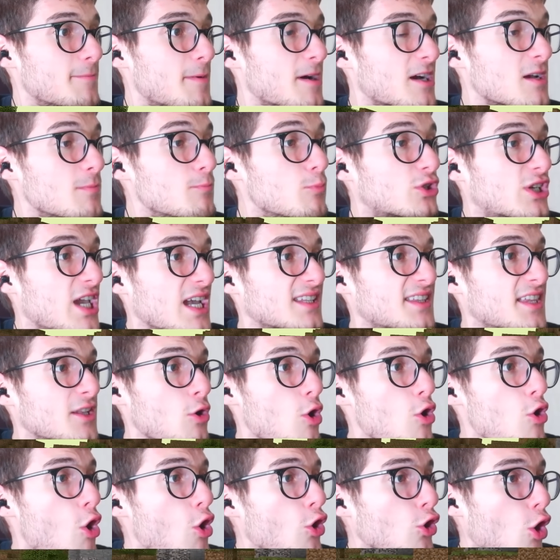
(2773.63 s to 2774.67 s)
bakın bu kedileri
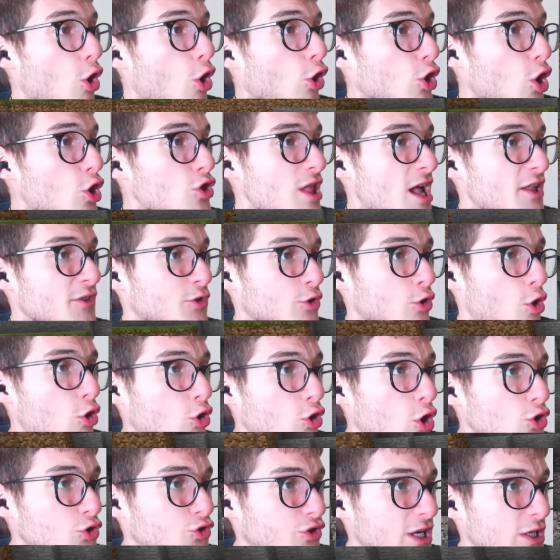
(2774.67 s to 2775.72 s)
o, o, o yönlendiriyor. O
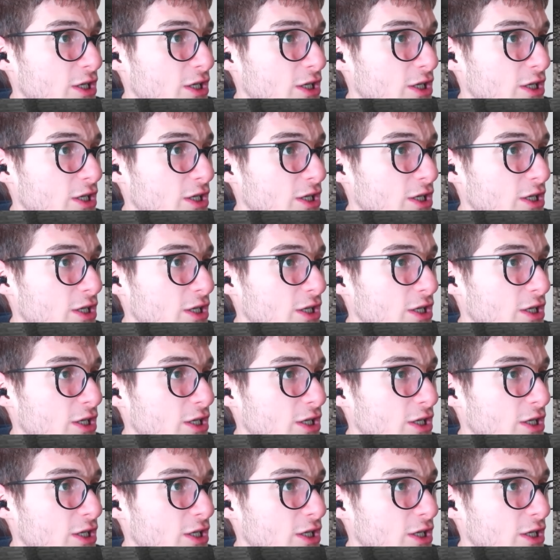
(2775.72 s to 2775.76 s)
kontrol